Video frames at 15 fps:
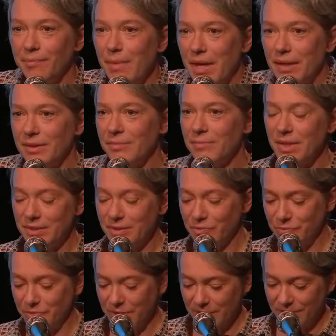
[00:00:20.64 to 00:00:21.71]
merkt immer
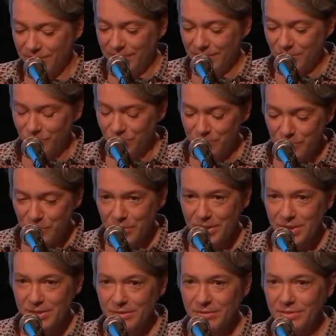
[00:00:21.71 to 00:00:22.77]
sofort, wie die Stimmung
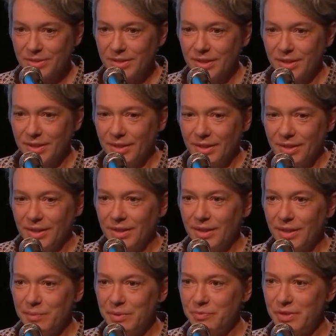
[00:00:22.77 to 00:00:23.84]
ist. Und hier
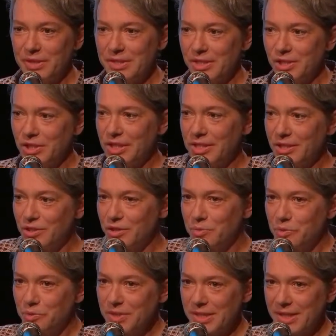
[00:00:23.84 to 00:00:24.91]
habe ich festgestellt, die
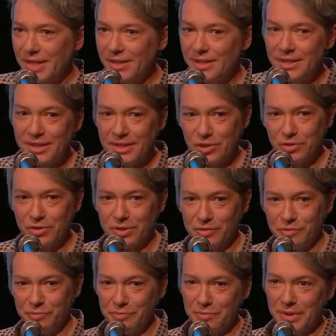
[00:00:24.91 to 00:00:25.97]
Stimmung ist eigentlich jetzt schon
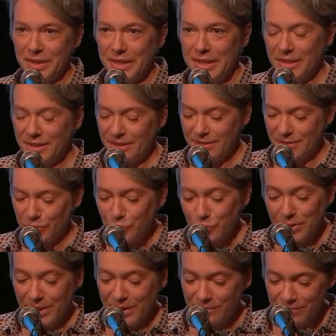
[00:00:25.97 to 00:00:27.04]
auf einem ganz
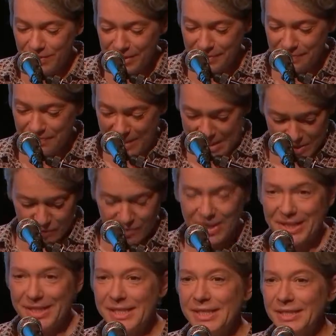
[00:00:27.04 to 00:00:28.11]
hohen Level.
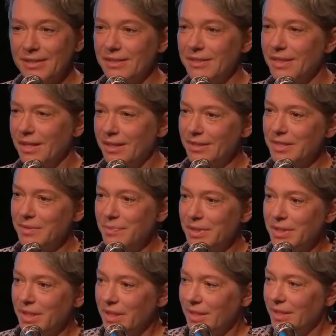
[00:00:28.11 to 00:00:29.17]
Vielleicht liegt das daran, dass
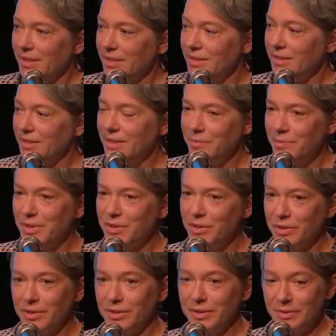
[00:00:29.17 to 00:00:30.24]
man sich hier mit
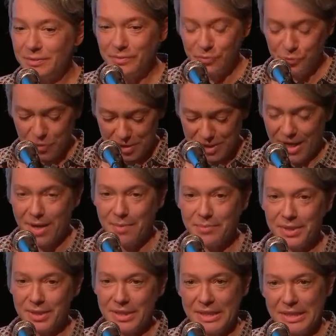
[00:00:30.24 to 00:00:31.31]
äh,
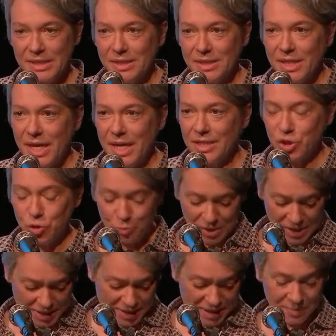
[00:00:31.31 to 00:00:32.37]
Vornamen
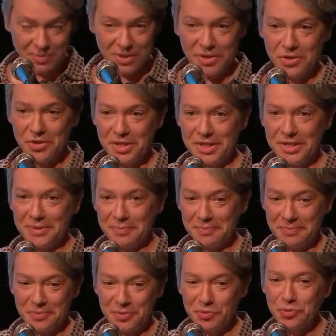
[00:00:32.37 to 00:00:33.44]
anspricht. Ich habe hier auch ein
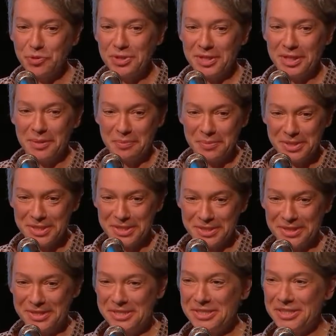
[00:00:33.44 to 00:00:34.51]

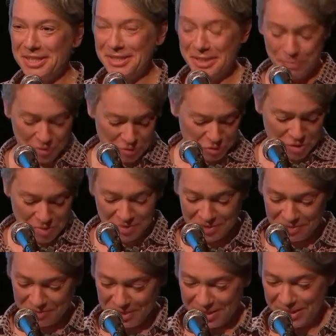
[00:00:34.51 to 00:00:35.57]
Vornamensetikett bekommen
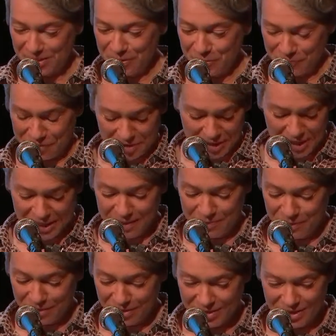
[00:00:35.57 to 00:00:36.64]
und mir das
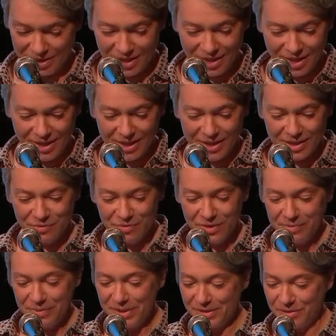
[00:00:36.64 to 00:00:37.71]
aufgeklebt und da fiel
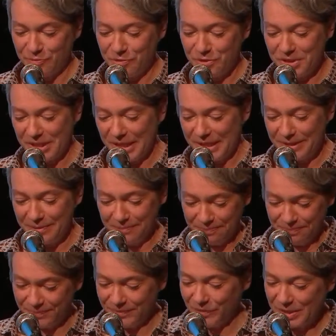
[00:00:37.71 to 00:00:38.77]
mir sofort ein,
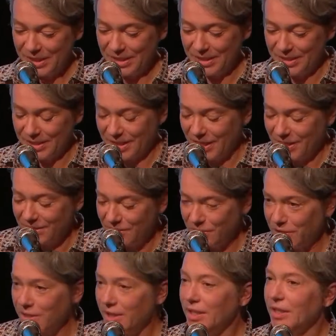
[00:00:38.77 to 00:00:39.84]
was ich jetzt gerade
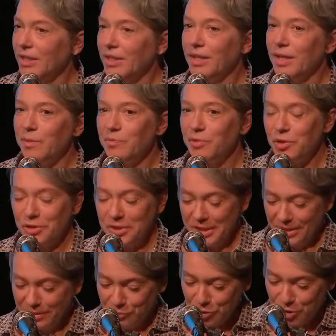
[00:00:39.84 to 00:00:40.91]
noch am
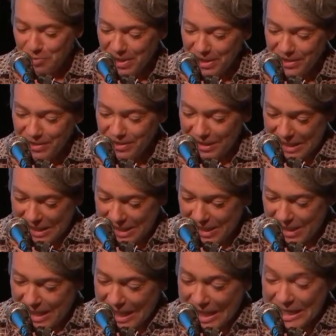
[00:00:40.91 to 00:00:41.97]
Wochenende, wo ich meine
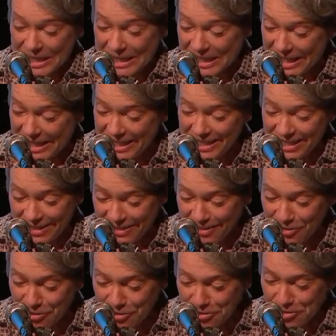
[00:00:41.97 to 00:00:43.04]
alten Eltern in
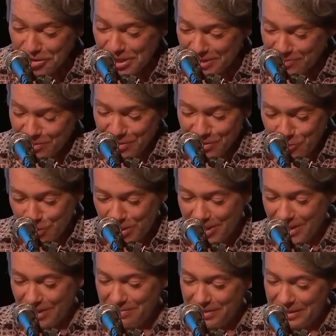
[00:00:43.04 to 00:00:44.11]
Norddeutschland besucht
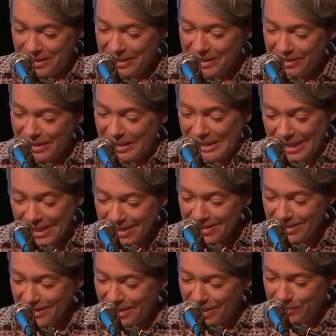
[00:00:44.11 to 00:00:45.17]
habe,
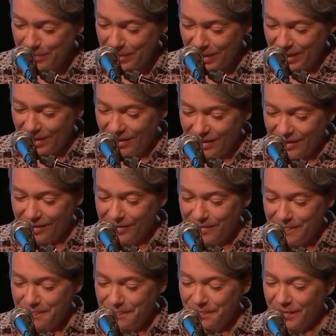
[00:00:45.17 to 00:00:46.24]
gelesen habe.
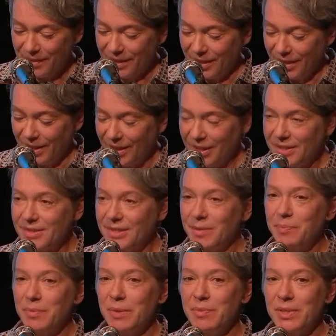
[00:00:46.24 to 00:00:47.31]
Ähm, es
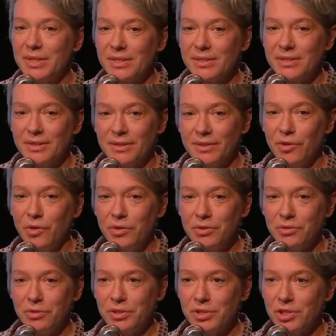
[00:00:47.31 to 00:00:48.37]
gibt nämlich das
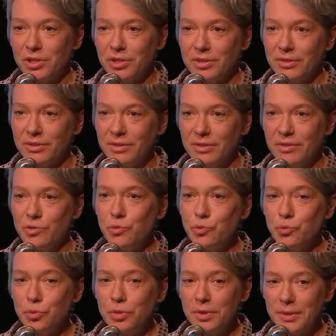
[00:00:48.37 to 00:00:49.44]
norddeutsche
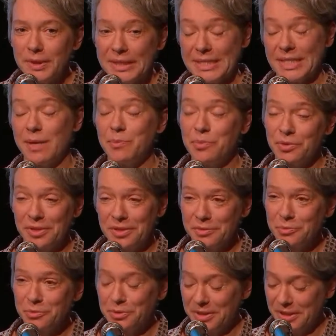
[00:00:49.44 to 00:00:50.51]
Du, das Hamburger
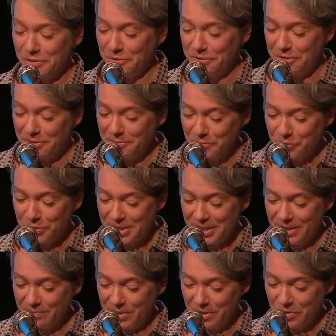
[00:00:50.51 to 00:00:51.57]
Du genau genommen, und es
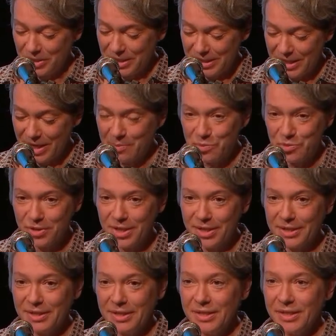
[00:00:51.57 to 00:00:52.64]
gibt auch das Hamburger